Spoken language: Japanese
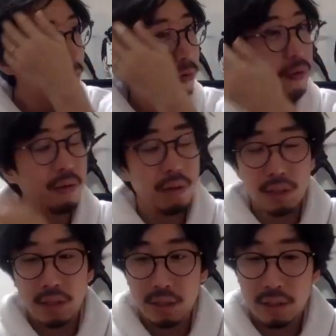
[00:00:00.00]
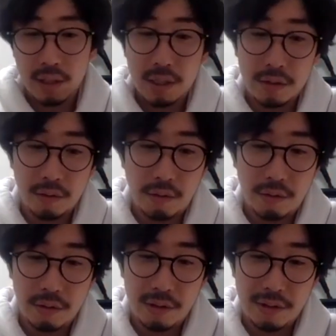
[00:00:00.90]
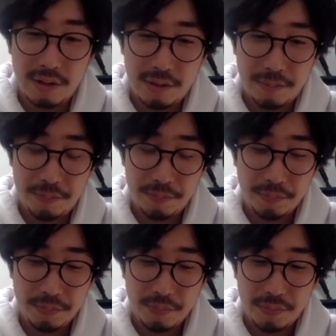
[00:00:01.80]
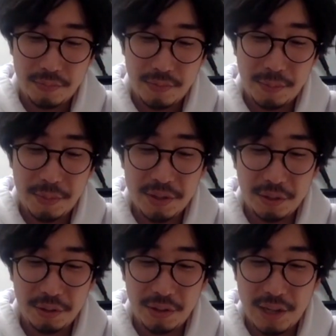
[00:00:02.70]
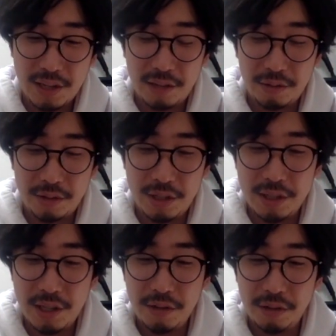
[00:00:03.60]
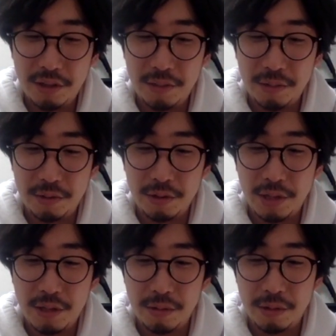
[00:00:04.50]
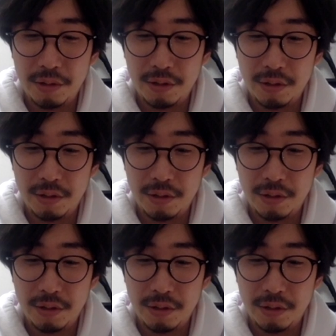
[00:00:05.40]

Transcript: も、なんかその、やっぱりそのね、あの、震災の時に僕結構、